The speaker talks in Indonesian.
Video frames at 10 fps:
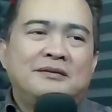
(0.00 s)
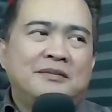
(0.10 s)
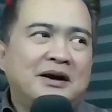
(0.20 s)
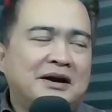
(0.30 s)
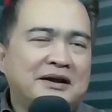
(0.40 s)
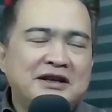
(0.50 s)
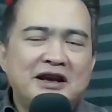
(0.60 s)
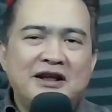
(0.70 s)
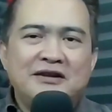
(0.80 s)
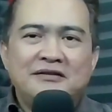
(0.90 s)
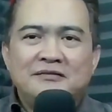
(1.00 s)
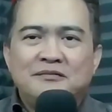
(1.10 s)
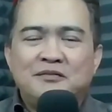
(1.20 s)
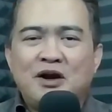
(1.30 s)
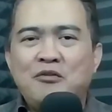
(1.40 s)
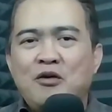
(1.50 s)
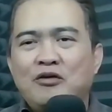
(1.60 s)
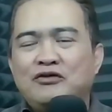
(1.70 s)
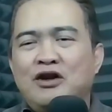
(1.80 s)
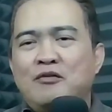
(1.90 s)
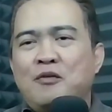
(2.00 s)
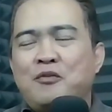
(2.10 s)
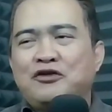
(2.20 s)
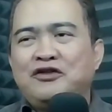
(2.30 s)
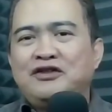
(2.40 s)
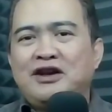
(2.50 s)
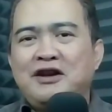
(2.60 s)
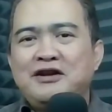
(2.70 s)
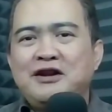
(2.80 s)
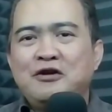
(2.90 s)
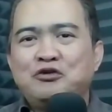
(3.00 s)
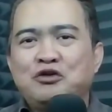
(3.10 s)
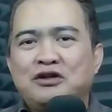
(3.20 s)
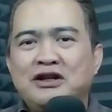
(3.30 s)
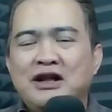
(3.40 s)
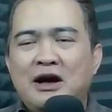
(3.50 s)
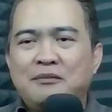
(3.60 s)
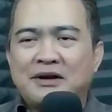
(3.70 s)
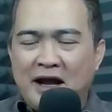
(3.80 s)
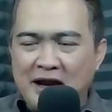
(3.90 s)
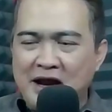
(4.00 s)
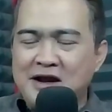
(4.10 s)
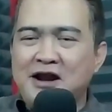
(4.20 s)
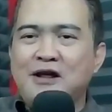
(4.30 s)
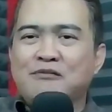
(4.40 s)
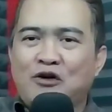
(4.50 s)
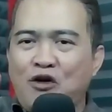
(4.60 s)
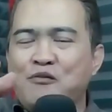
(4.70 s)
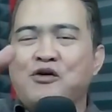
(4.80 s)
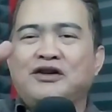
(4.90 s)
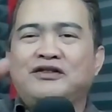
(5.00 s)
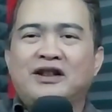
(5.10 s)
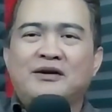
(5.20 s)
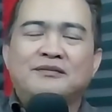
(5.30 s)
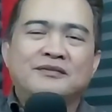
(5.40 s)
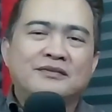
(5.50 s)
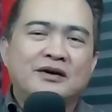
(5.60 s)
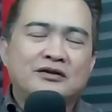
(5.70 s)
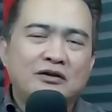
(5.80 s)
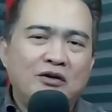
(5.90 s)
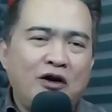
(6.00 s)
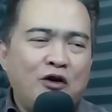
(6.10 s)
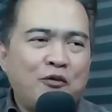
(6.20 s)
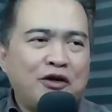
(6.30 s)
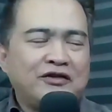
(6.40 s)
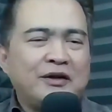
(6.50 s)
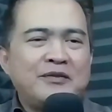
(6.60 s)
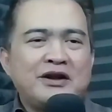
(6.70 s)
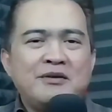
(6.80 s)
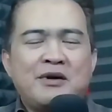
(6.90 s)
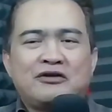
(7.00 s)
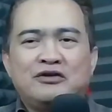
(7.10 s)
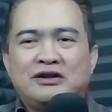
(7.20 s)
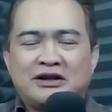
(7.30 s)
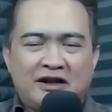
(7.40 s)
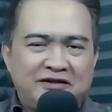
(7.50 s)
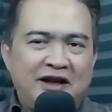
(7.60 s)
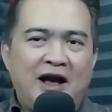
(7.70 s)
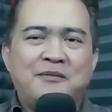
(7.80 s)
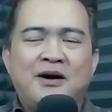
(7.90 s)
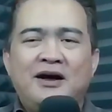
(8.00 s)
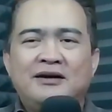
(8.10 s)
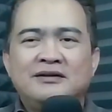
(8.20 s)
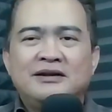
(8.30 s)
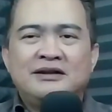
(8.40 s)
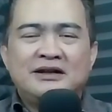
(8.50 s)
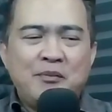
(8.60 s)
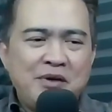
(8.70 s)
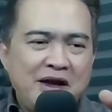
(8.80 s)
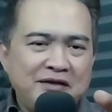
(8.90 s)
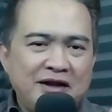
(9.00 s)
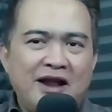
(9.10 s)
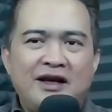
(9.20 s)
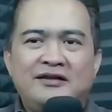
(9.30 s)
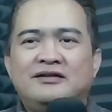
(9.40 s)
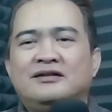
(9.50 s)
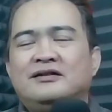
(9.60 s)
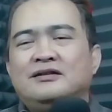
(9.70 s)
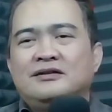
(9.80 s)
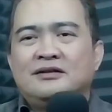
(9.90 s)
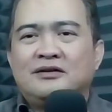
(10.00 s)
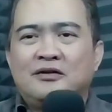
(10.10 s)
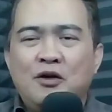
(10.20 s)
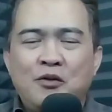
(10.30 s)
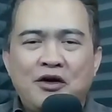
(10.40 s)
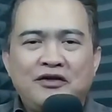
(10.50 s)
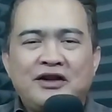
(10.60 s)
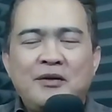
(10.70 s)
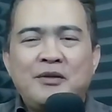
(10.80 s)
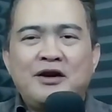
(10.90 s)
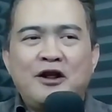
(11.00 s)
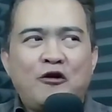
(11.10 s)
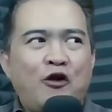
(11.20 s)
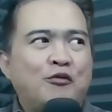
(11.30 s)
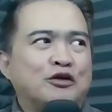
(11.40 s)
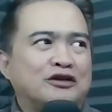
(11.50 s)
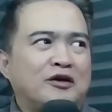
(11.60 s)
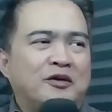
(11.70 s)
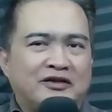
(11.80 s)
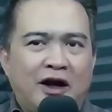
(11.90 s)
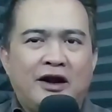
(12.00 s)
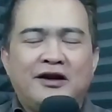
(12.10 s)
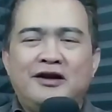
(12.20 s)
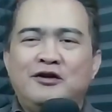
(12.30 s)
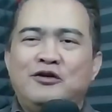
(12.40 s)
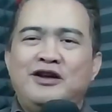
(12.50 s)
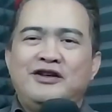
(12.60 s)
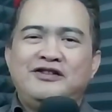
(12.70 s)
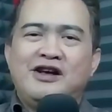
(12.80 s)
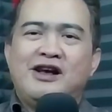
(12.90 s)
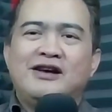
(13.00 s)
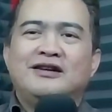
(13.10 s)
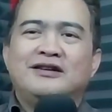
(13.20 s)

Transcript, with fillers: mengerikan Prabowo sudah memposisikan diri untuk tidak berada dalam kelompok Islam atau kelompok Islam yang dimaksud entah siapa, tapi yang jelas Kelompok Islam adalah kelompok terbesar di Indonesia.